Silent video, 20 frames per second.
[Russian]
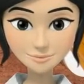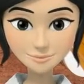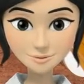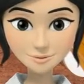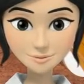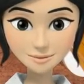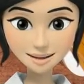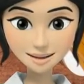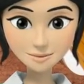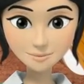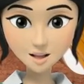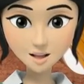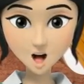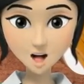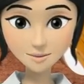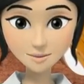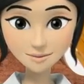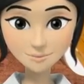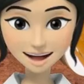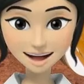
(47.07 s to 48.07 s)

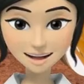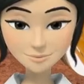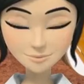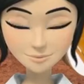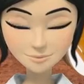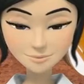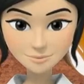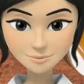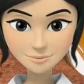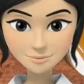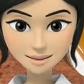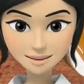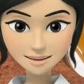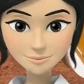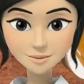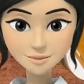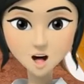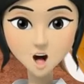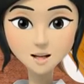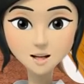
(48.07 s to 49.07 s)
Ингредиенты.
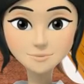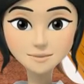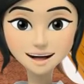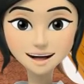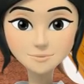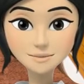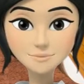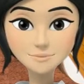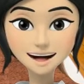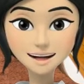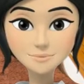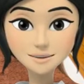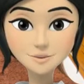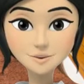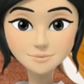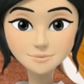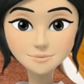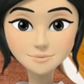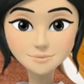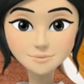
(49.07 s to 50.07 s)
Картофель 2
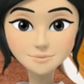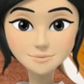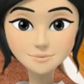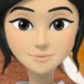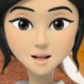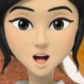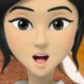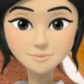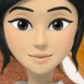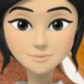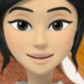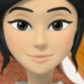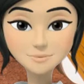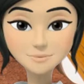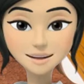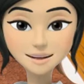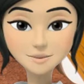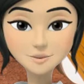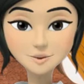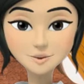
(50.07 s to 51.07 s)
штуки. Морковь
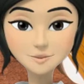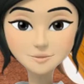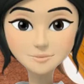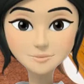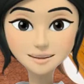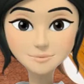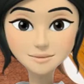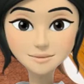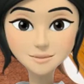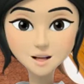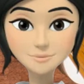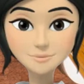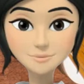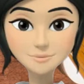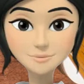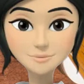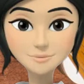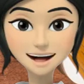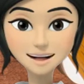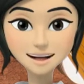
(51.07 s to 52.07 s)
1 штука.
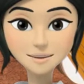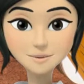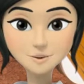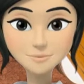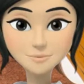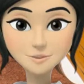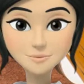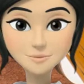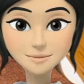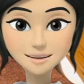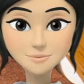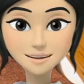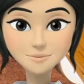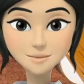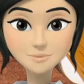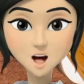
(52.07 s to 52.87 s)
Лук красный